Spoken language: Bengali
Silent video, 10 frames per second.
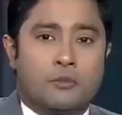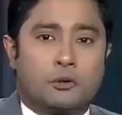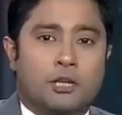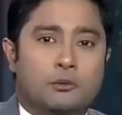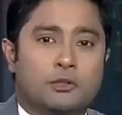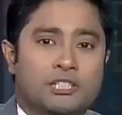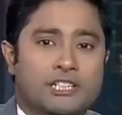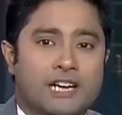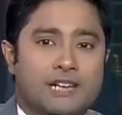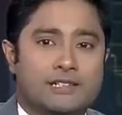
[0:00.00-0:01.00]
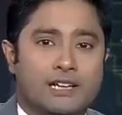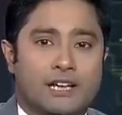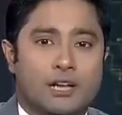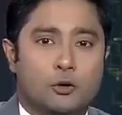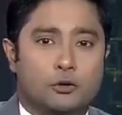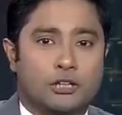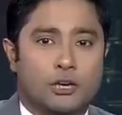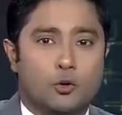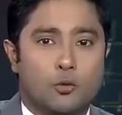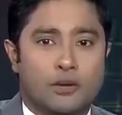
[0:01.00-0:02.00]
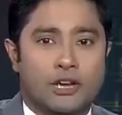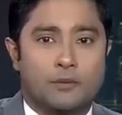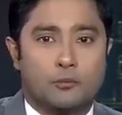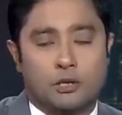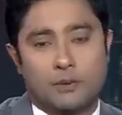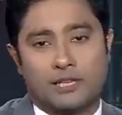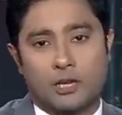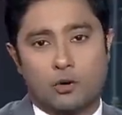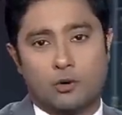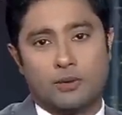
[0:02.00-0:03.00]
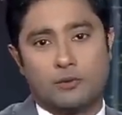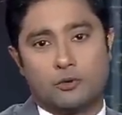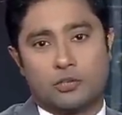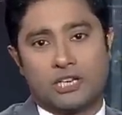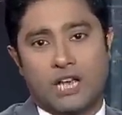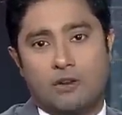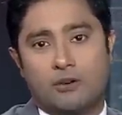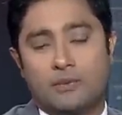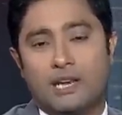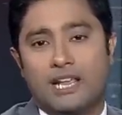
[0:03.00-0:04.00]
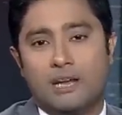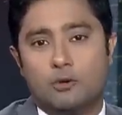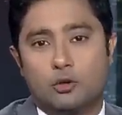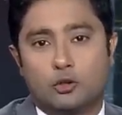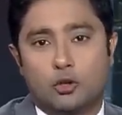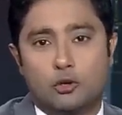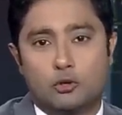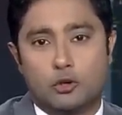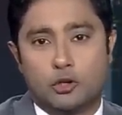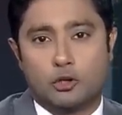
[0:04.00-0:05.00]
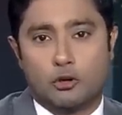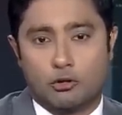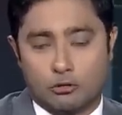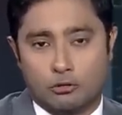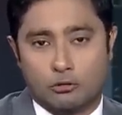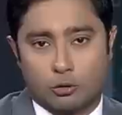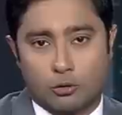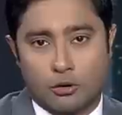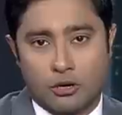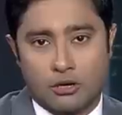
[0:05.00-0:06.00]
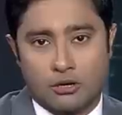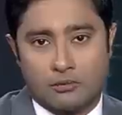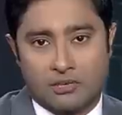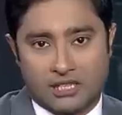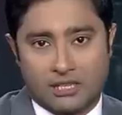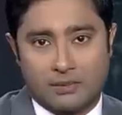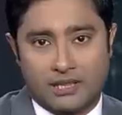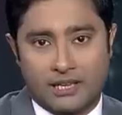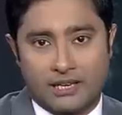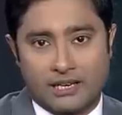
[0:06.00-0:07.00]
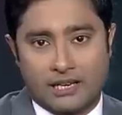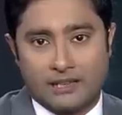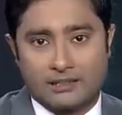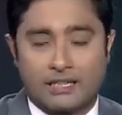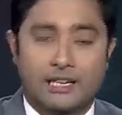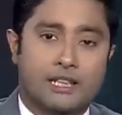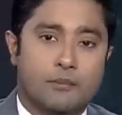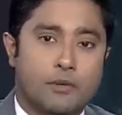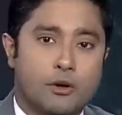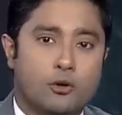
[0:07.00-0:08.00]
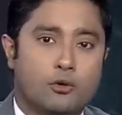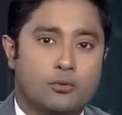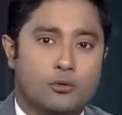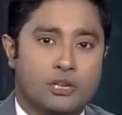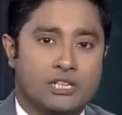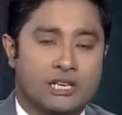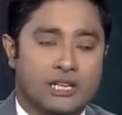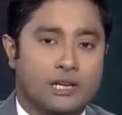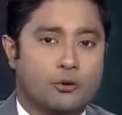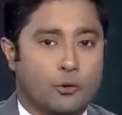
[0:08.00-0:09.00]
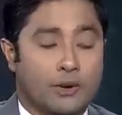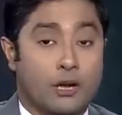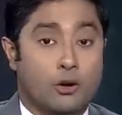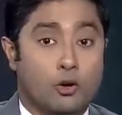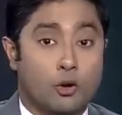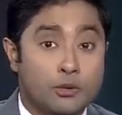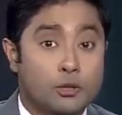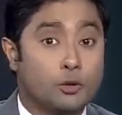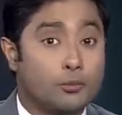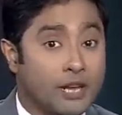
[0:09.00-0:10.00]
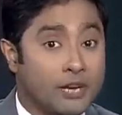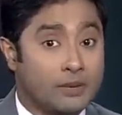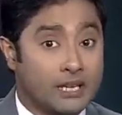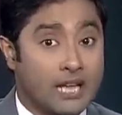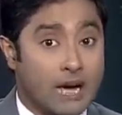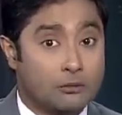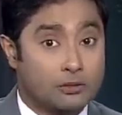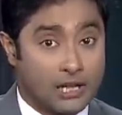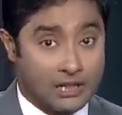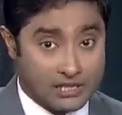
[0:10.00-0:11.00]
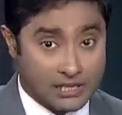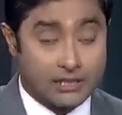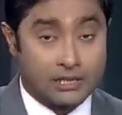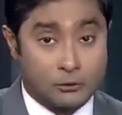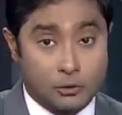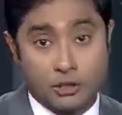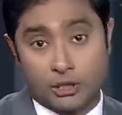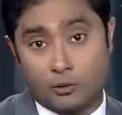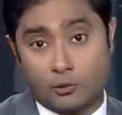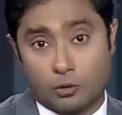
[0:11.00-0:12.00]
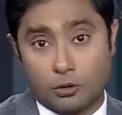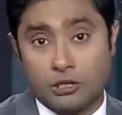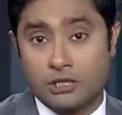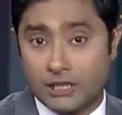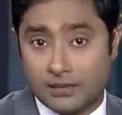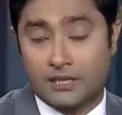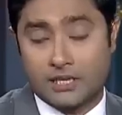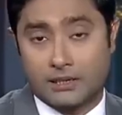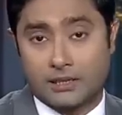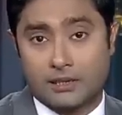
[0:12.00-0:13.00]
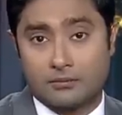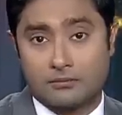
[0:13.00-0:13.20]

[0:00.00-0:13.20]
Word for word: প্রধানমন্ত্রী শেখ হাসিনাকে হত্যার হুমকির প্রতিবাদে ক্ষোভে ফুঁসছে আওয়ামী লীগ এবং সহযোগী সংগঠনগুলো বিচার দাবিতে রাজধানীতে বিক্ষোভ করেছেন নেতাকর্মীরা অভিযুক্ত বিএনপি নেতা আবু সাইদ চাঁদের দৃষ্টান্তমূলক শাস্তি চান তারা